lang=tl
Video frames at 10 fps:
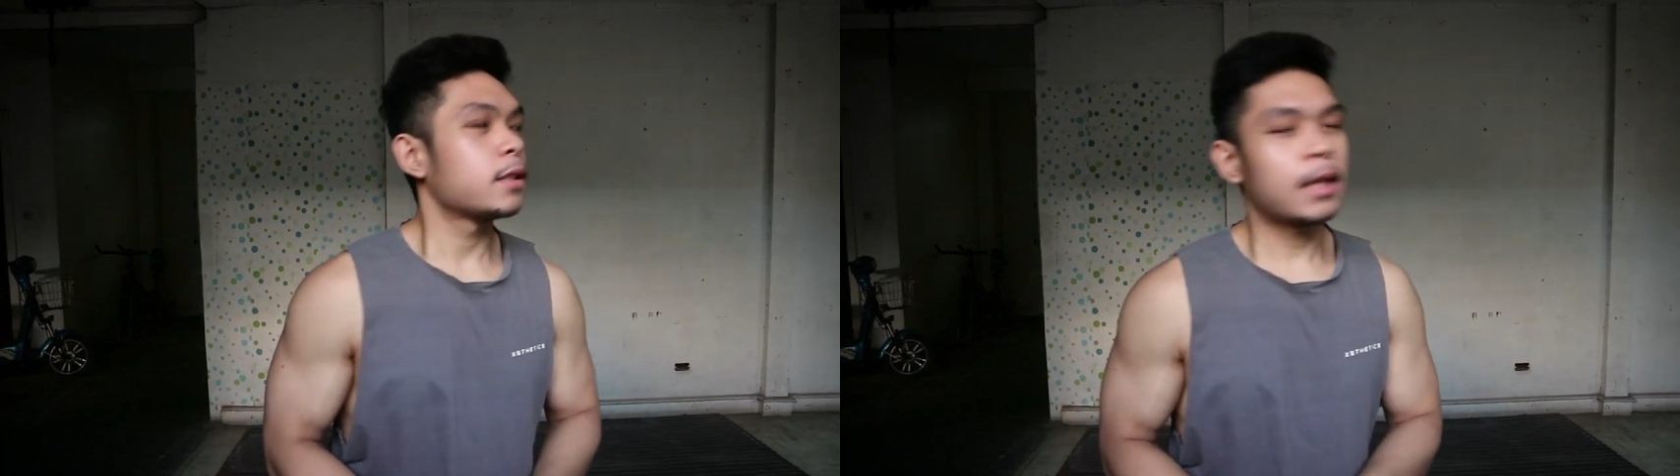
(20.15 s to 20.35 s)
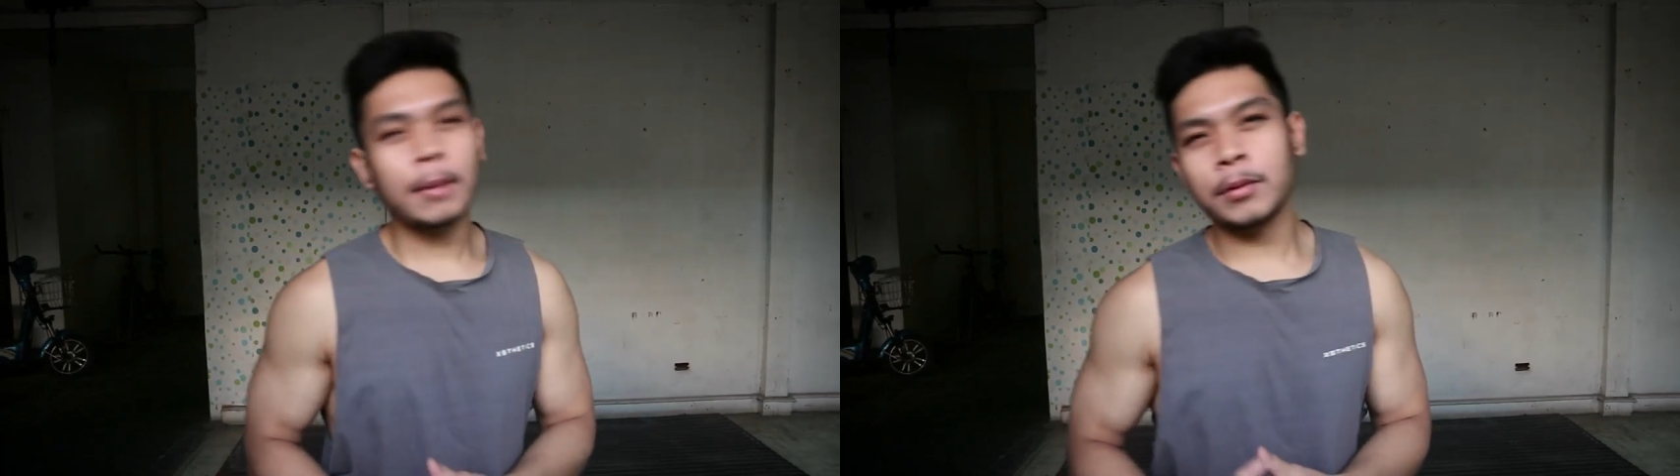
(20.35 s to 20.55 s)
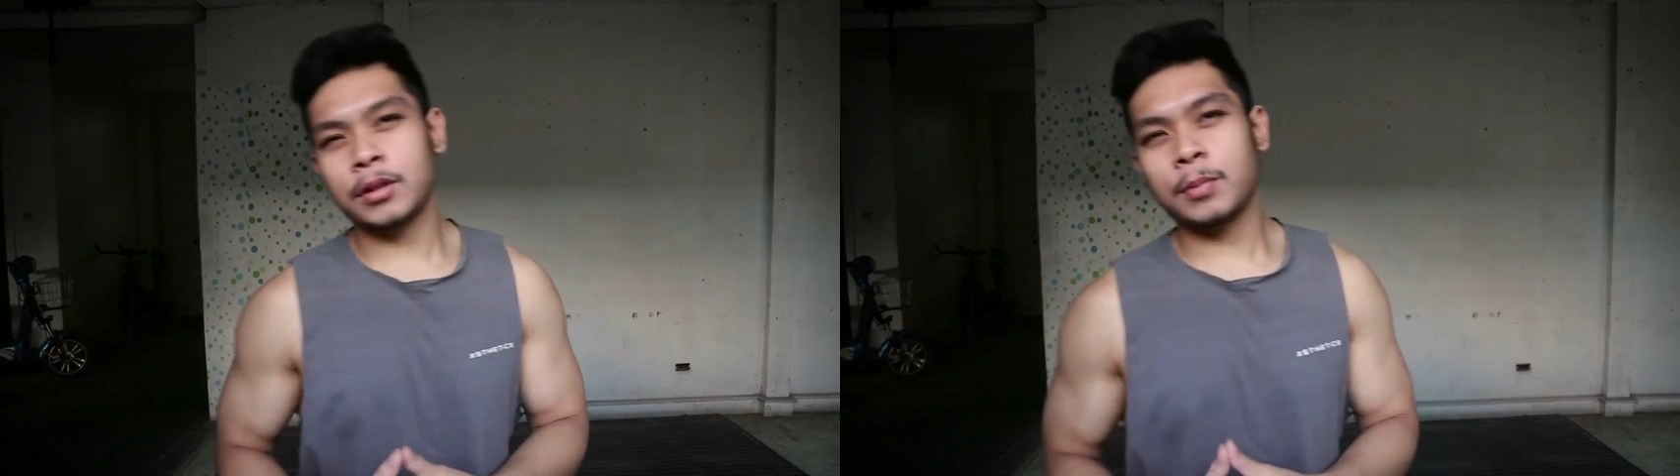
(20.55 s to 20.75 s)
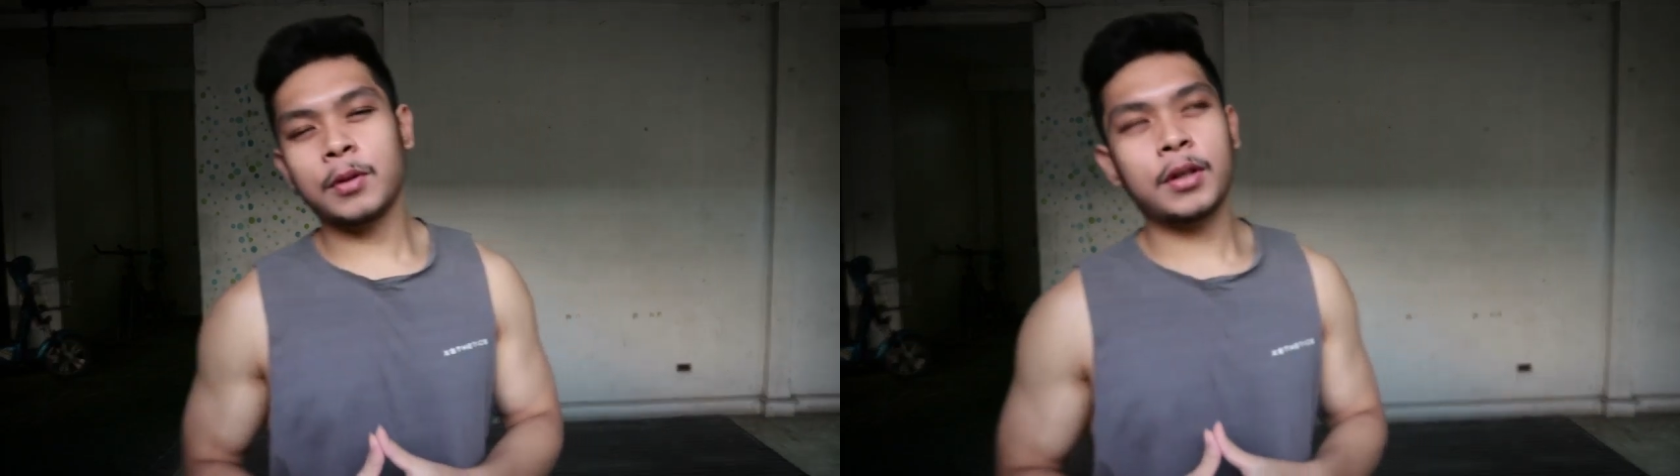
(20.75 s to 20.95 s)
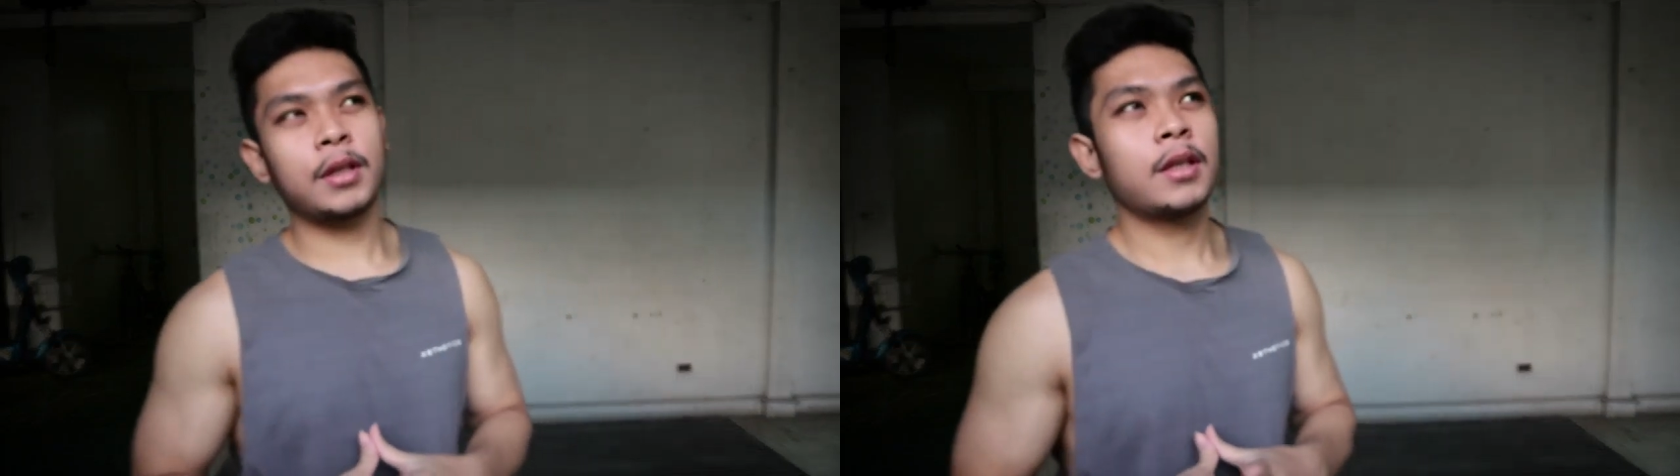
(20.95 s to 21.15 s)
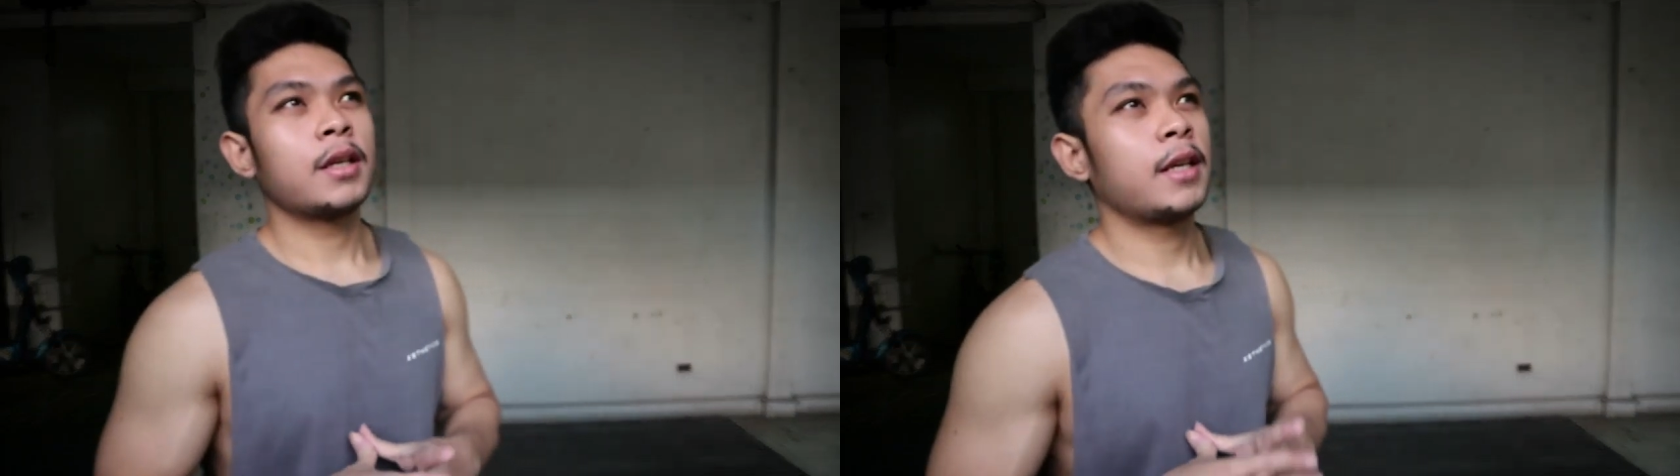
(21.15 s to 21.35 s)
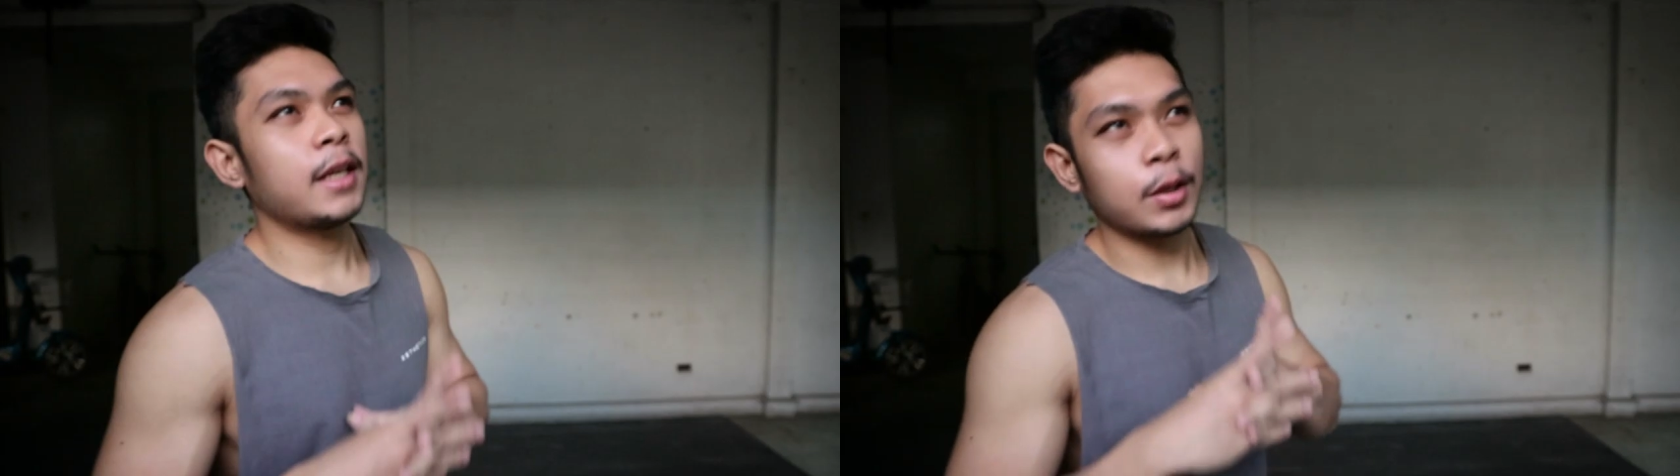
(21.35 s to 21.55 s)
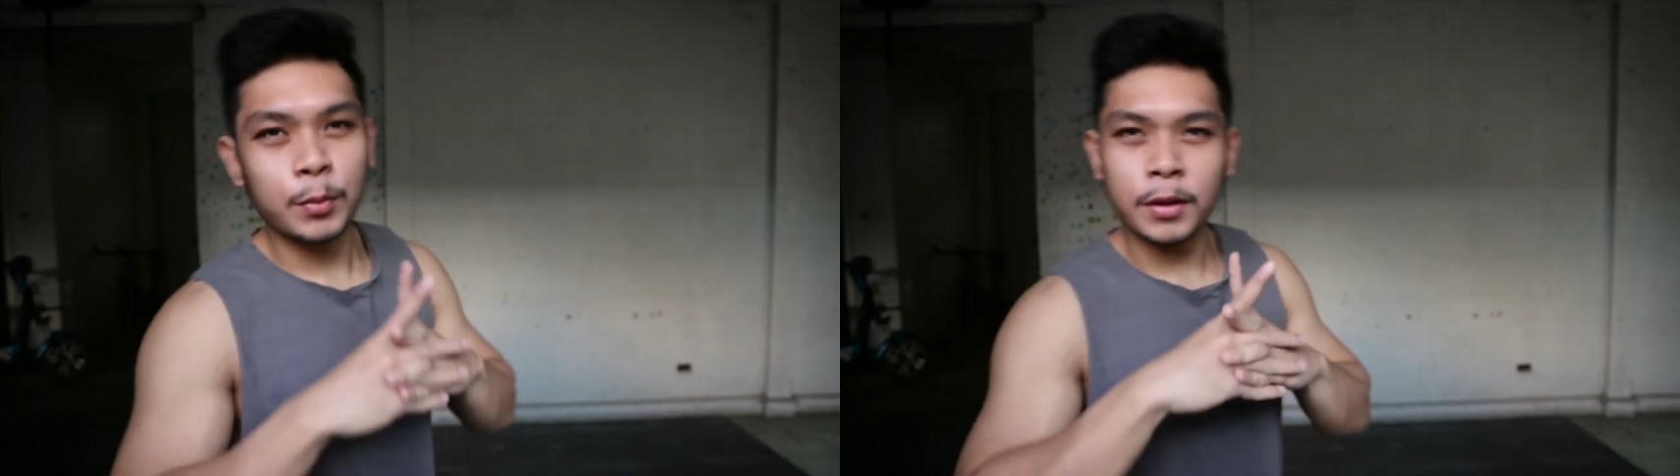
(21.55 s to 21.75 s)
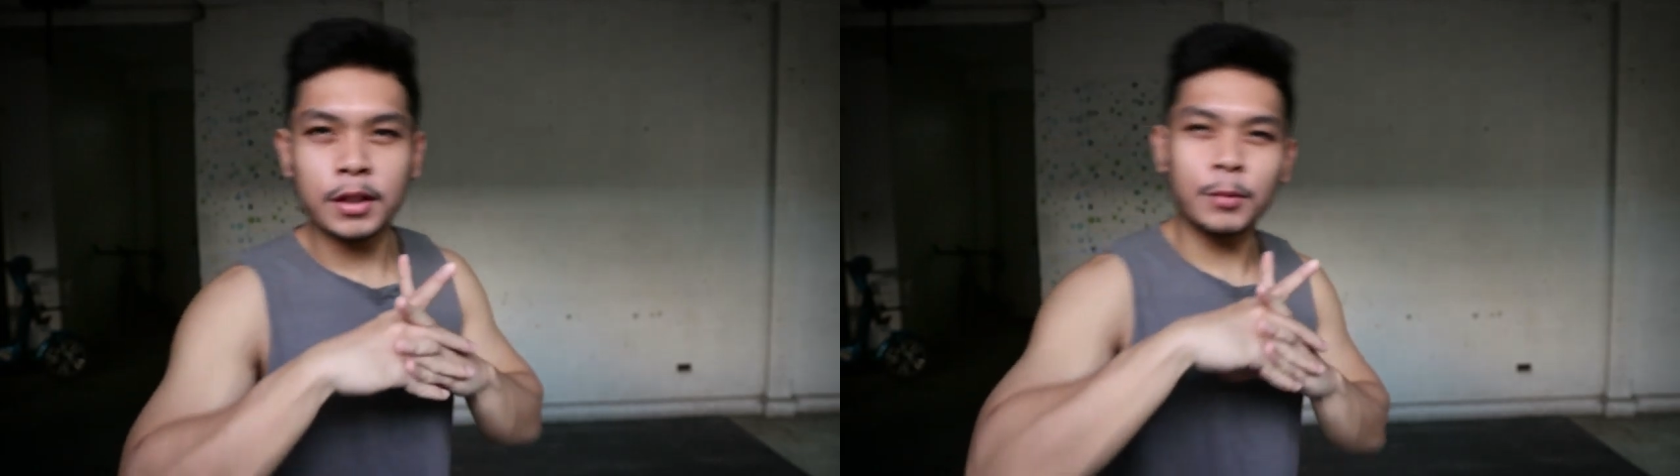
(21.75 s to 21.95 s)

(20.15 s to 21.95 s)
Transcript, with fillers: Tapos boy, hingin ko muna